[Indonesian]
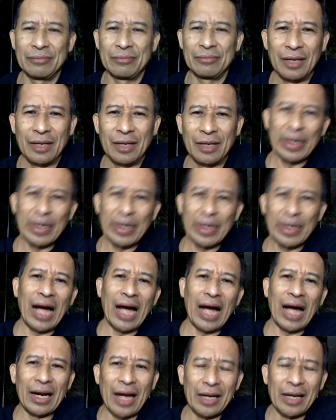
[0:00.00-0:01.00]
ya gimana
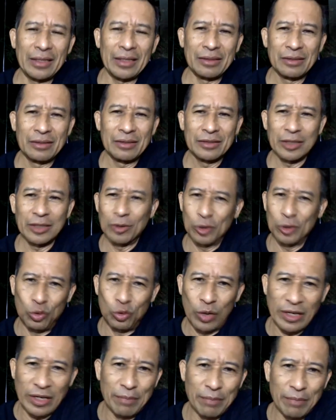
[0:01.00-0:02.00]
nggak alkali
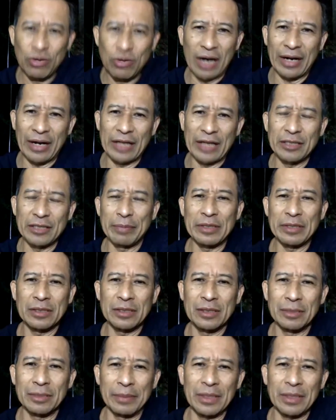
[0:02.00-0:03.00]
CO2-nya buang dengan cepat
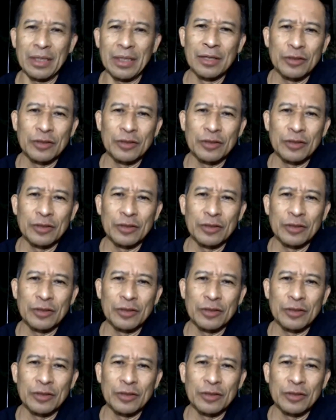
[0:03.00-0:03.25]
cepat